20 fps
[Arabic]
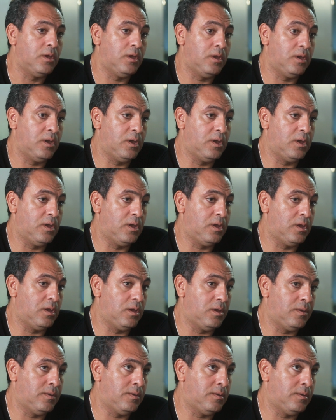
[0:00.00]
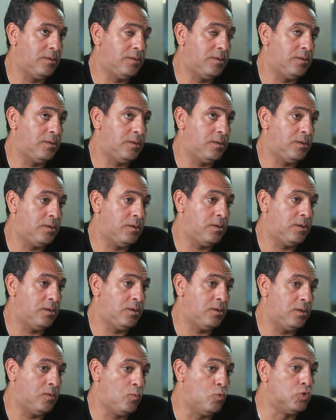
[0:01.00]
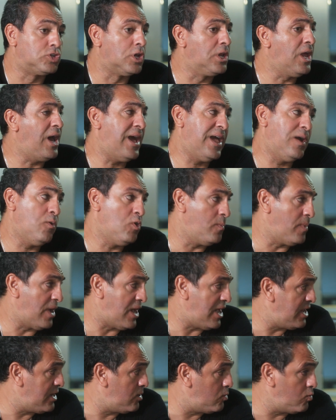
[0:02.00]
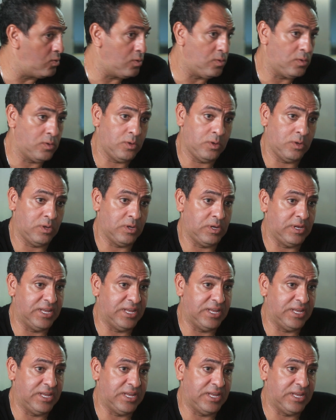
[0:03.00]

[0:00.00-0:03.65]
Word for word: آه وصلاح حاول معاه انه